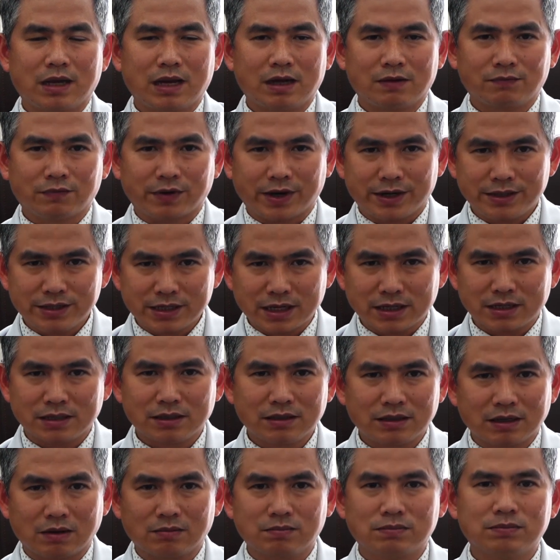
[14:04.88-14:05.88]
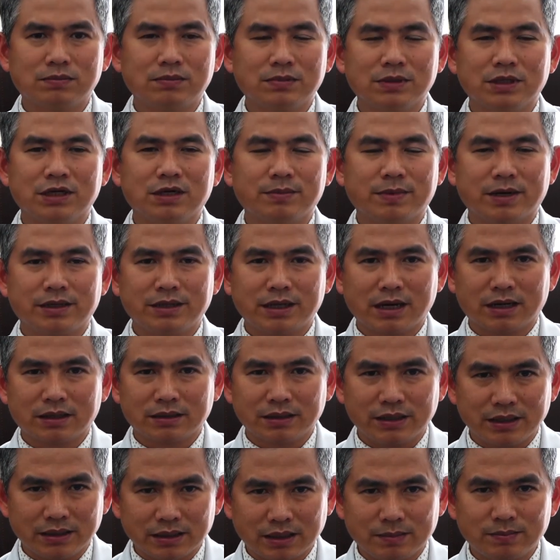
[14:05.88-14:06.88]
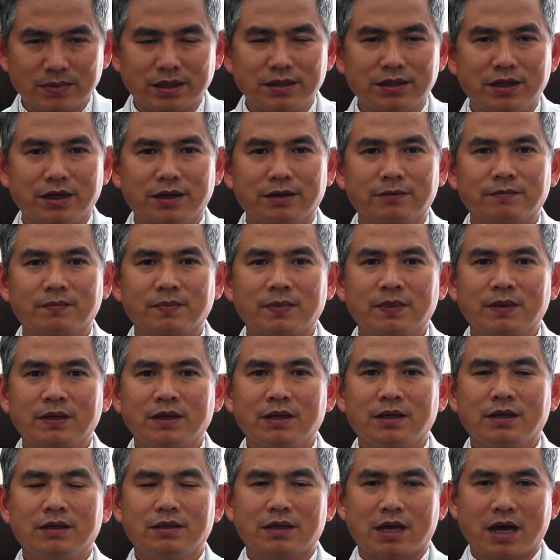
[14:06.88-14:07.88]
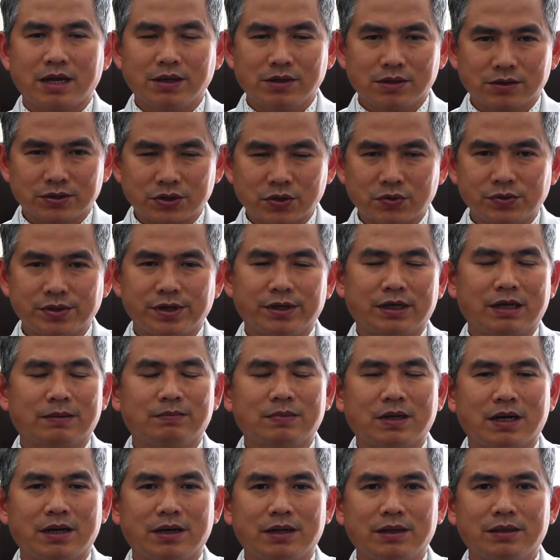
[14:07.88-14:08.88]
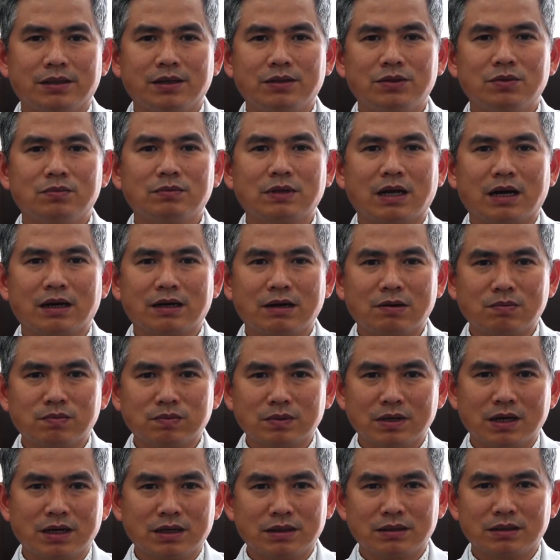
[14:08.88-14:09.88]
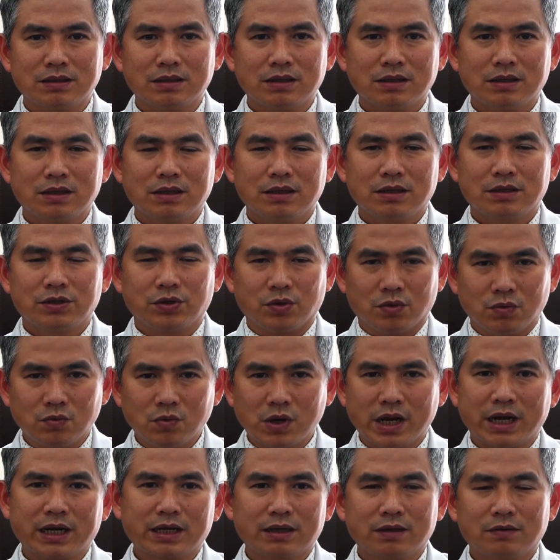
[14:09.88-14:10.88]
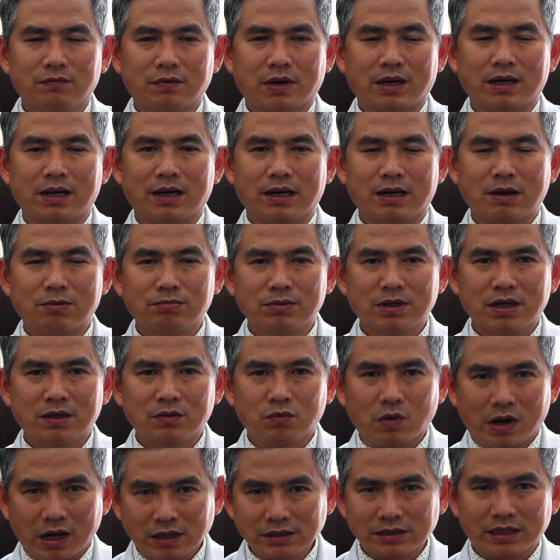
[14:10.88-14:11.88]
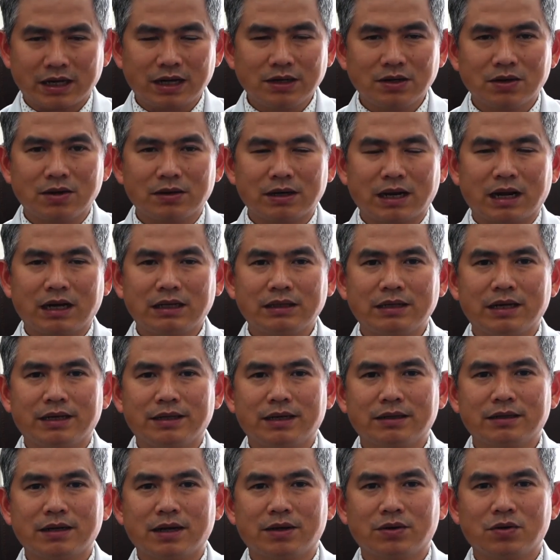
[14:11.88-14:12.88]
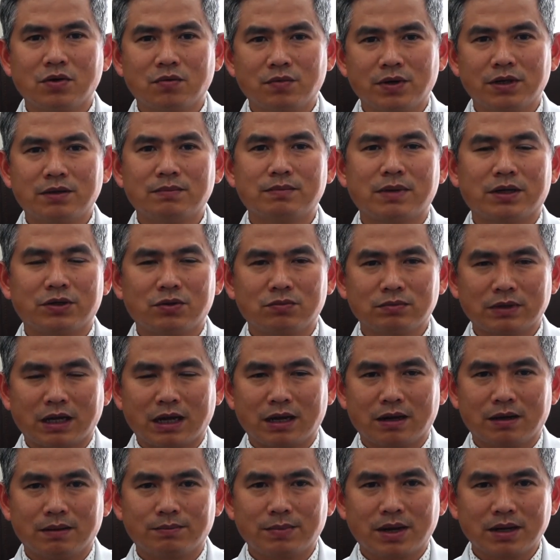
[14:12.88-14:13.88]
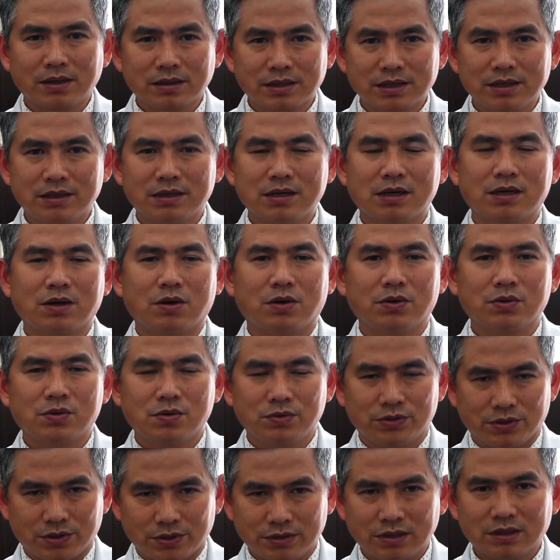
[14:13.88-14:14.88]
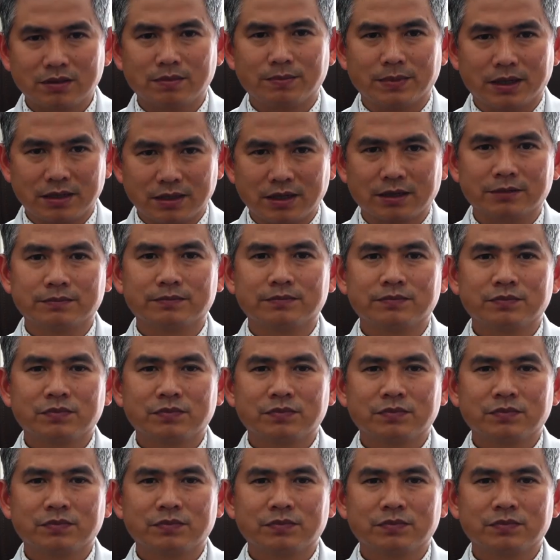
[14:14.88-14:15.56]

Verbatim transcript: ta phải nhanh chóng đưa bệnh nhân đi đến bệnh viện để được điều trị kịp thời, chứ chúng ta không nên chủ quan hoặc là không nên quá xá lo lắng về vấn đề Covid mà chúng ta mất đi cơ hội cứu chữa cho bệnh nhân.